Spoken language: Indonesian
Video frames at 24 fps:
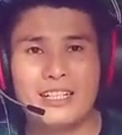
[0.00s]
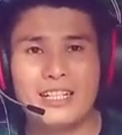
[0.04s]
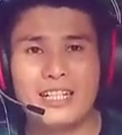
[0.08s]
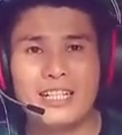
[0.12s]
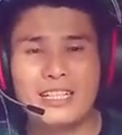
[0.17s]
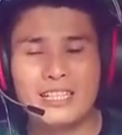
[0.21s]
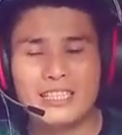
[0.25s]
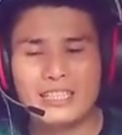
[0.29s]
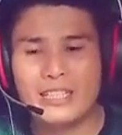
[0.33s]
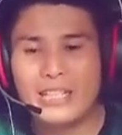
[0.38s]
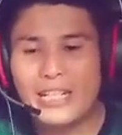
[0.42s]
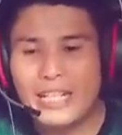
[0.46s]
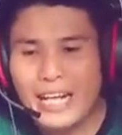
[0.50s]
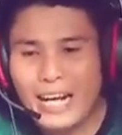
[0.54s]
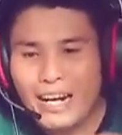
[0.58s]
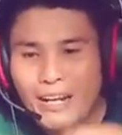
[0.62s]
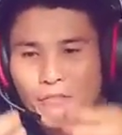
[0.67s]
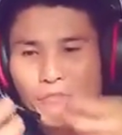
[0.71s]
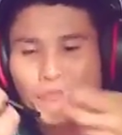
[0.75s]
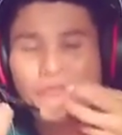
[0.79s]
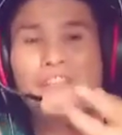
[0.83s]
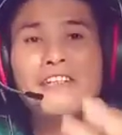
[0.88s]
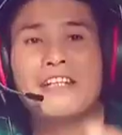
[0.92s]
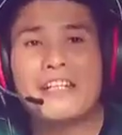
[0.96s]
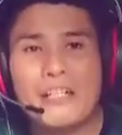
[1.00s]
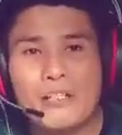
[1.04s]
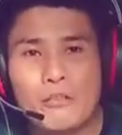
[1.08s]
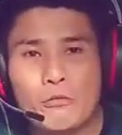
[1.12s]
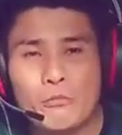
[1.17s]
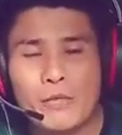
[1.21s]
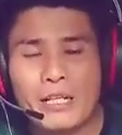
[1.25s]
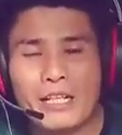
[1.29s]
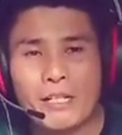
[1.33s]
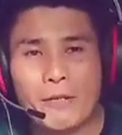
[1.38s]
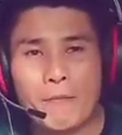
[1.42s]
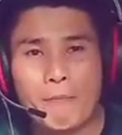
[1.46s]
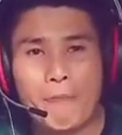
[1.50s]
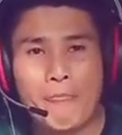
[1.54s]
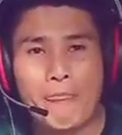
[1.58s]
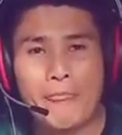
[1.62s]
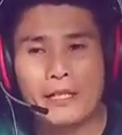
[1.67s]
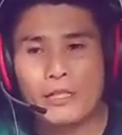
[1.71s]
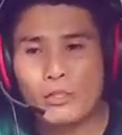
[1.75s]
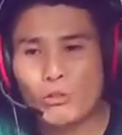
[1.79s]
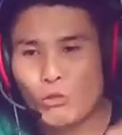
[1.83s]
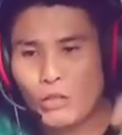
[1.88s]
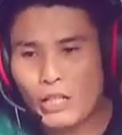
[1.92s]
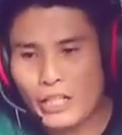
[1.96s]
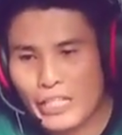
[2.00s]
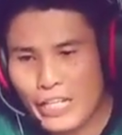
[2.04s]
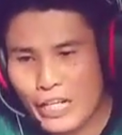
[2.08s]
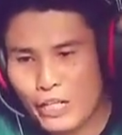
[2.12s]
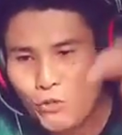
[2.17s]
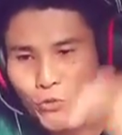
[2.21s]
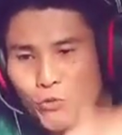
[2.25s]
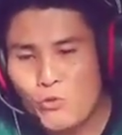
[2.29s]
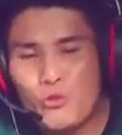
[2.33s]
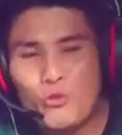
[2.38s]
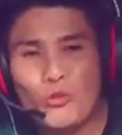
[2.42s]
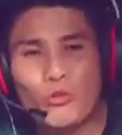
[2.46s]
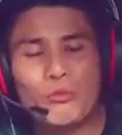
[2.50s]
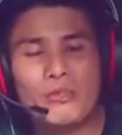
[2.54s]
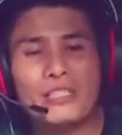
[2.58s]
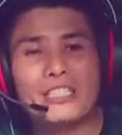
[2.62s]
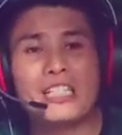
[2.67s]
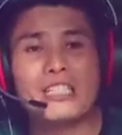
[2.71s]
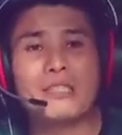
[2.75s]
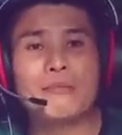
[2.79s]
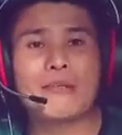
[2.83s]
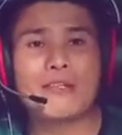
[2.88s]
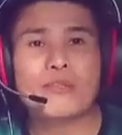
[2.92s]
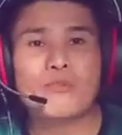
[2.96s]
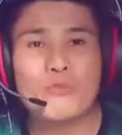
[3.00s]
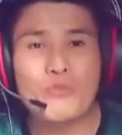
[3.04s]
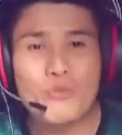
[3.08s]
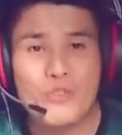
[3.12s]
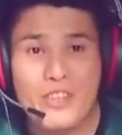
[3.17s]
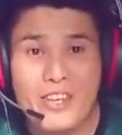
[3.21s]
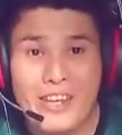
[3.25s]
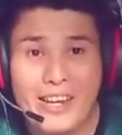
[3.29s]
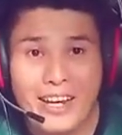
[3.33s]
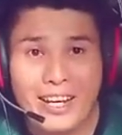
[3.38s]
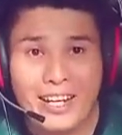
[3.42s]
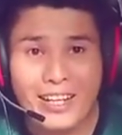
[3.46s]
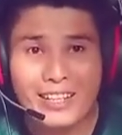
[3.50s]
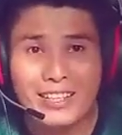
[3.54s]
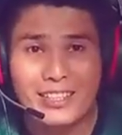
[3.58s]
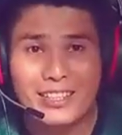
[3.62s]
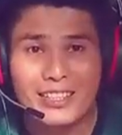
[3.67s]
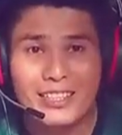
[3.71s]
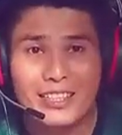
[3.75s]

Ya, dia adalah firman. Itulah yang nujul menjadi manusia.